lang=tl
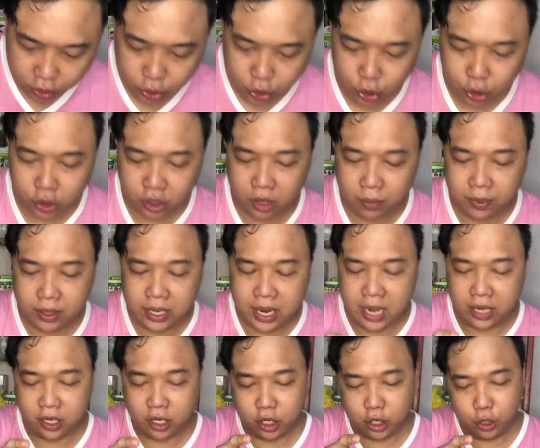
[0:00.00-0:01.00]
Sunod naman
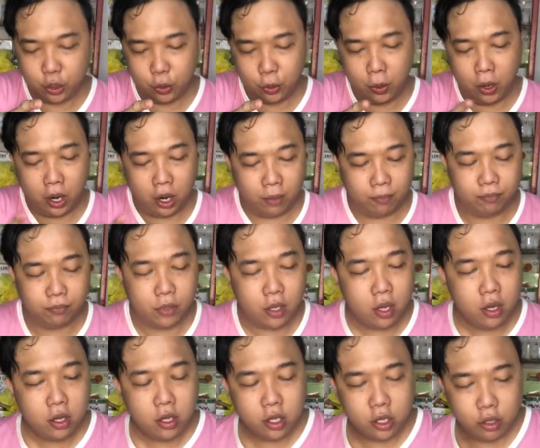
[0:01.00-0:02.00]
natin yung um,
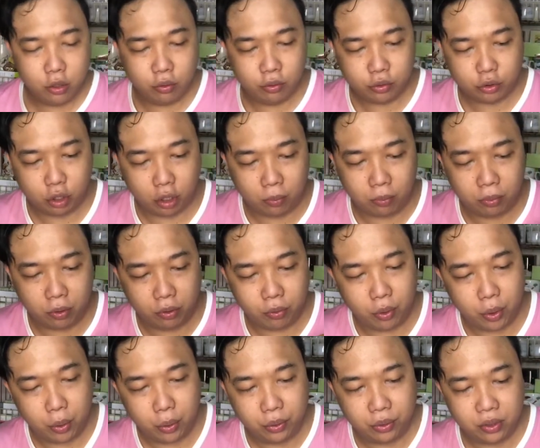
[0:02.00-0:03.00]
yung
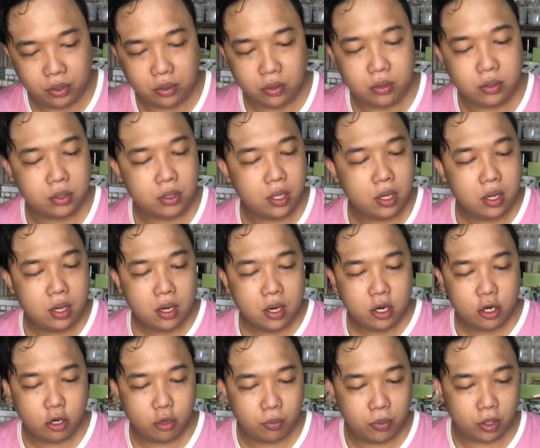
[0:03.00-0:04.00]
Toblerone.
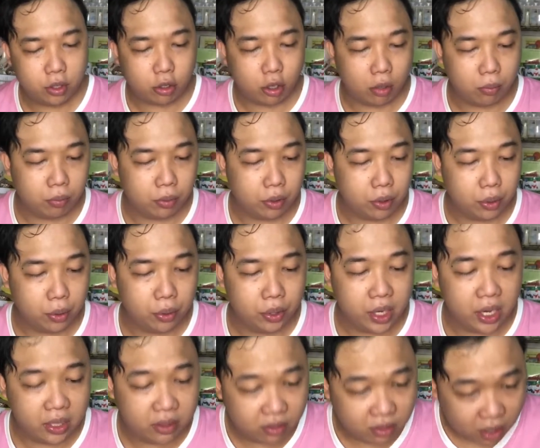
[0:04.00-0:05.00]
Yung may Toblerone.
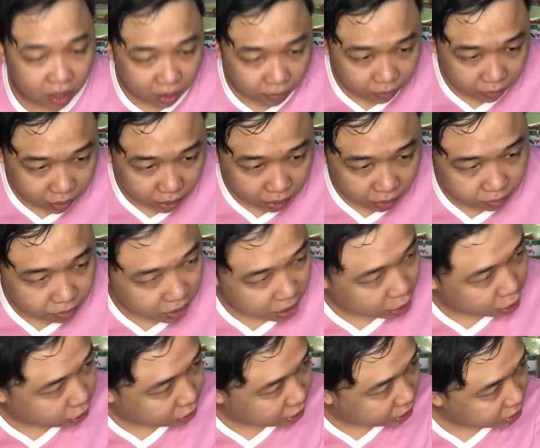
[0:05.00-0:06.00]
And um,
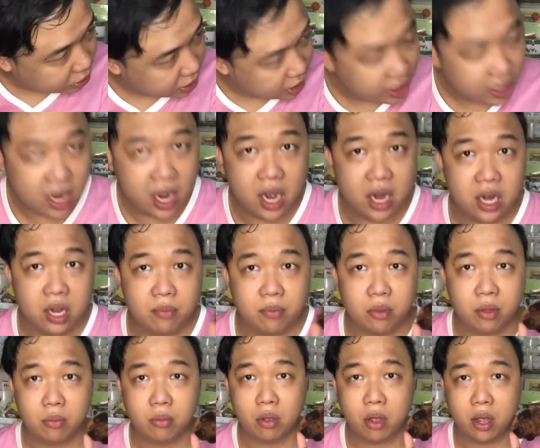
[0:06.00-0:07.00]
meron din sa ilalim
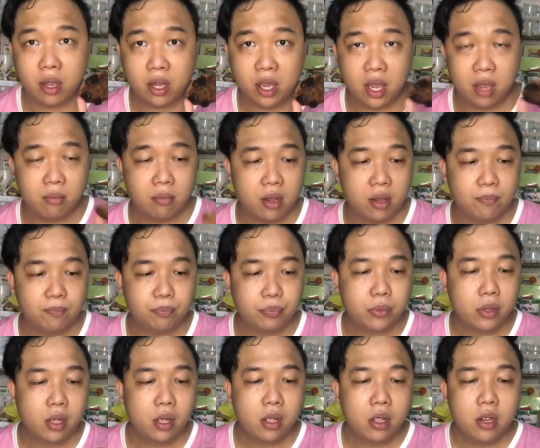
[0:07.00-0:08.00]
yung mga keme.
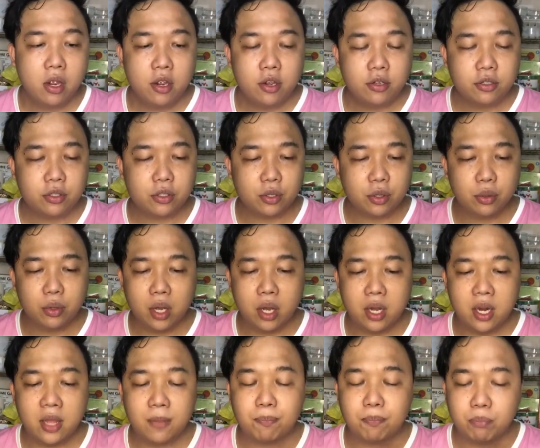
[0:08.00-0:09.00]
So uh,
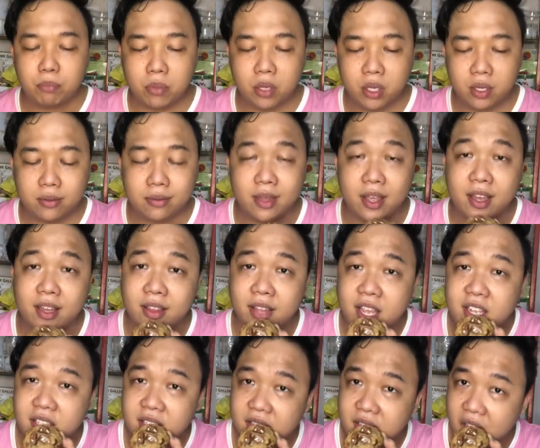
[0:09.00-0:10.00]
let me take a
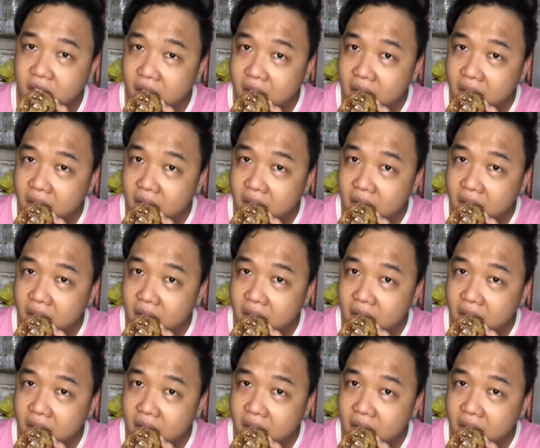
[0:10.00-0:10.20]
taste.